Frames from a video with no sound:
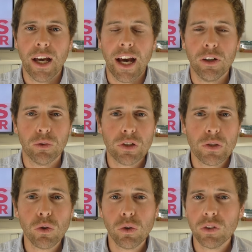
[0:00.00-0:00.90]
Eine
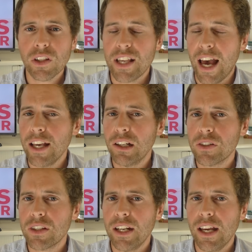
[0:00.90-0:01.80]
Untersuchung des
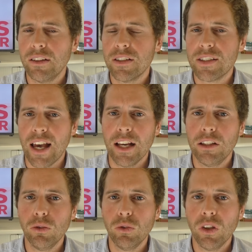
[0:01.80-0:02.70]
icos gerätes zeigt
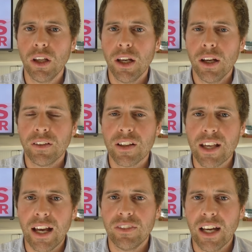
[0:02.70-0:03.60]
nun, dass
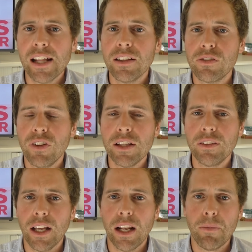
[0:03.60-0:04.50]
ein Teil des
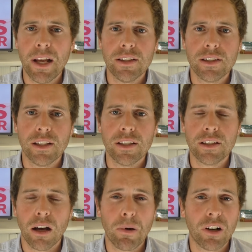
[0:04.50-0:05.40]
Filterelements des
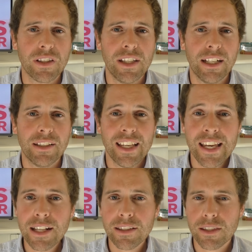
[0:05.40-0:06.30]
Tabaksticks
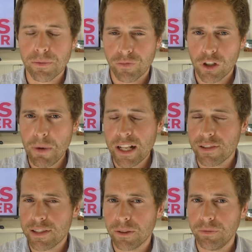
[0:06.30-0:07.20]
Heats
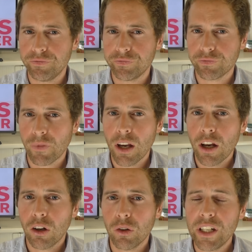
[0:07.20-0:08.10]
schmilzt.
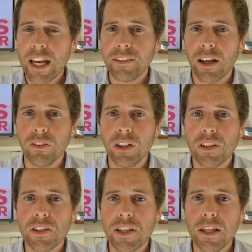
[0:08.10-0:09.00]
Konkret handelt
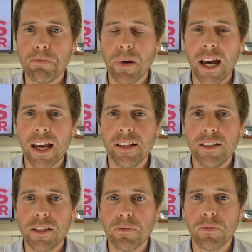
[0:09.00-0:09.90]
es sich bei
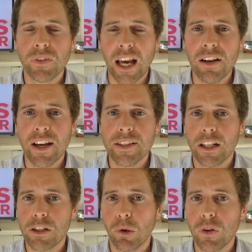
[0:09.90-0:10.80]
diesem teilweise
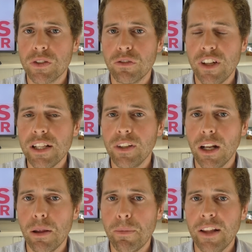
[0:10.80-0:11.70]
geschmolzenen
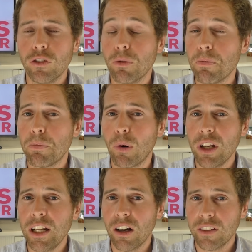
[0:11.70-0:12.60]
Filterelement um
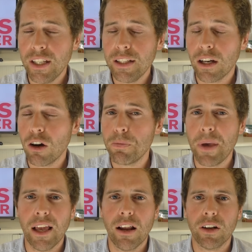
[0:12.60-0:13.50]
Polylactit, auch
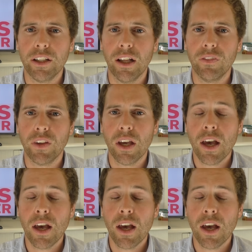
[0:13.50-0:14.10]
PLA genannt.